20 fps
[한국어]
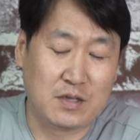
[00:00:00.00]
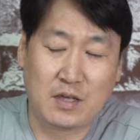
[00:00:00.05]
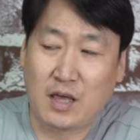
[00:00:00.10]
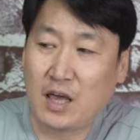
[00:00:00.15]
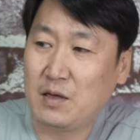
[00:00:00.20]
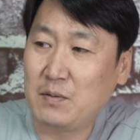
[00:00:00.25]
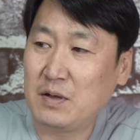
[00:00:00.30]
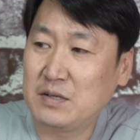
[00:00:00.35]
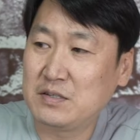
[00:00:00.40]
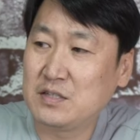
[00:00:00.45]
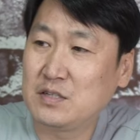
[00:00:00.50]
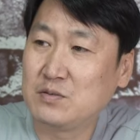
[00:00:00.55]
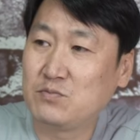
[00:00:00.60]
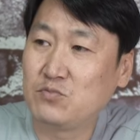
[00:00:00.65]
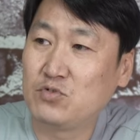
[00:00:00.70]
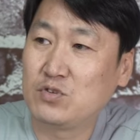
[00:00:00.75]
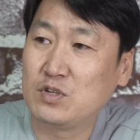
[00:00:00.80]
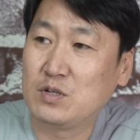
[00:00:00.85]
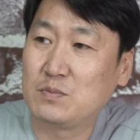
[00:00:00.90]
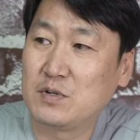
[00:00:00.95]
게임 하시는
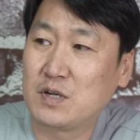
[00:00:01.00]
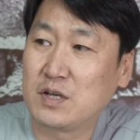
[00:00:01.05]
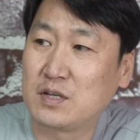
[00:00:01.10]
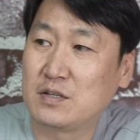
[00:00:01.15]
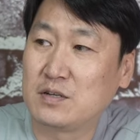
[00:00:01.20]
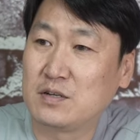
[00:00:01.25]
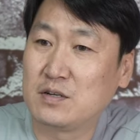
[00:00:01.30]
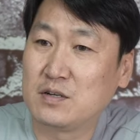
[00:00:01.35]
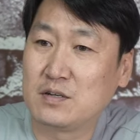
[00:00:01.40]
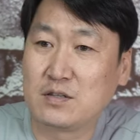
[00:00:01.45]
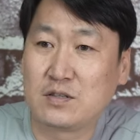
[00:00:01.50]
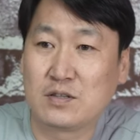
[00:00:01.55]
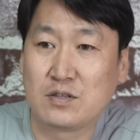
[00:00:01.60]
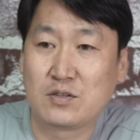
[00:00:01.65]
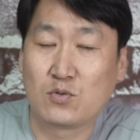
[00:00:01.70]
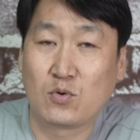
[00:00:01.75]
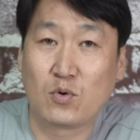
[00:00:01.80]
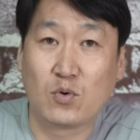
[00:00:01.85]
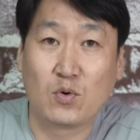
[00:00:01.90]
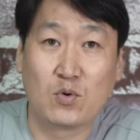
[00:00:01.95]
분들 입장에서는
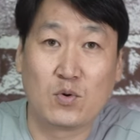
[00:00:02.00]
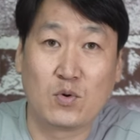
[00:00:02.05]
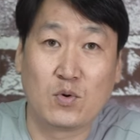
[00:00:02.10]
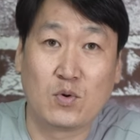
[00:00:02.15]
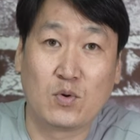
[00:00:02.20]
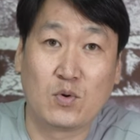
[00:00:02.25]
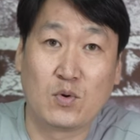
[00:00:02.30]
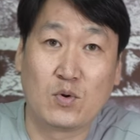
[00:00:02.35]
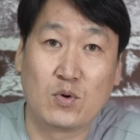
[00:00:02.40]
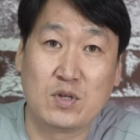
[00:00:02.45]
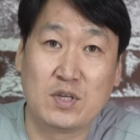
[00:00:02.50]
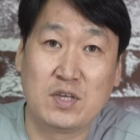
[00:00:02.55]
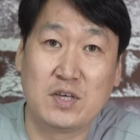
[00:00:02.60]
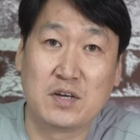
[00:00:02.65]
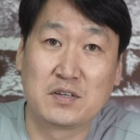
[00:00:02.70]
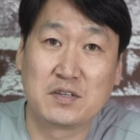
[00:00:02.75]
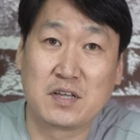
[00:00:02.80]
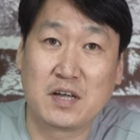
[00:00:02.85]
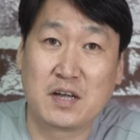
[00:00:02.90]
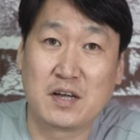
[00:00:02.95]
또 이
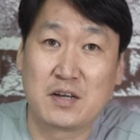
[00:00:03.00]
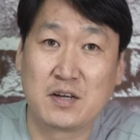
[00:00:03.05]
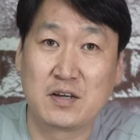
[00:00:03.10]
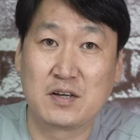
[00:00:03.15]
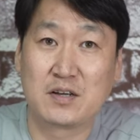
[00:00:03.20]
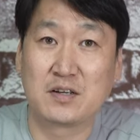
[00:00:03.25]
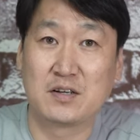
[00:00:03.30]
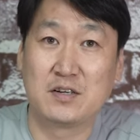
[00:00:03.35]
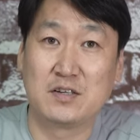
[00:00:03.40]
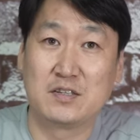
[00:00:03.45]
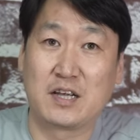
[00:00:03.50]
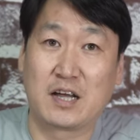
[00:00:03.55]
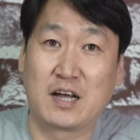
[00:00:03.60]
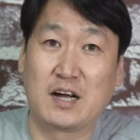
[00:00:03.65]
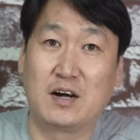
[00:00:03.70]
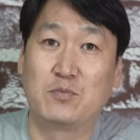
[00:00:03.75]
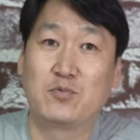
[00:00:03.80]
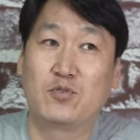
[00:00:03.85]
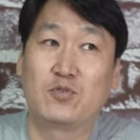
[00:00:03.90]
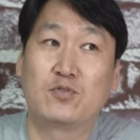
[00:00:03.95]
영상을 제가
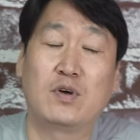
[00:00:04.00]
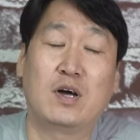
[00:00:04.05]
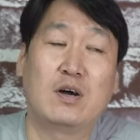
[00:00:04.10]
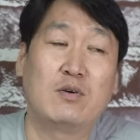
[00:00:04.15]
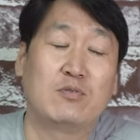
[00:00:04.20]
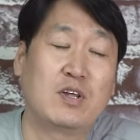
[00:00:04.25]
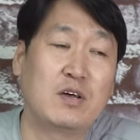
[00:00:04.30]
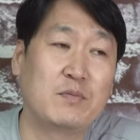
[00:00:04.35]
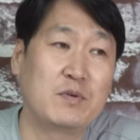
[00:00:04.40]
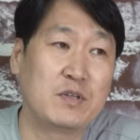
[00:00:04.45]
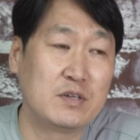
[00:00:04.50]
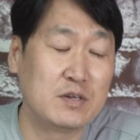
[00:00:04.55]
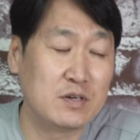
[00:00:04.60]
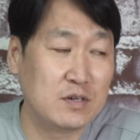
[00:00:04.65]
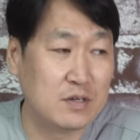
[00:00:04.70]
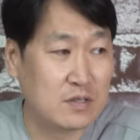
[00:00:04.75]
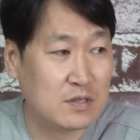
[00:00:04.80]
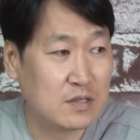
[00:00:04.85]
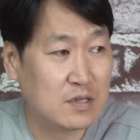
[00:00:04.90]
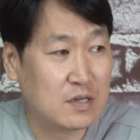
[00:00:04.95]
업로드하고
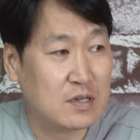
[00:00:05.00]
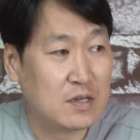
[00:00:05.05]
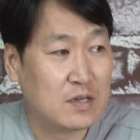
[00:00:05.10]
나면은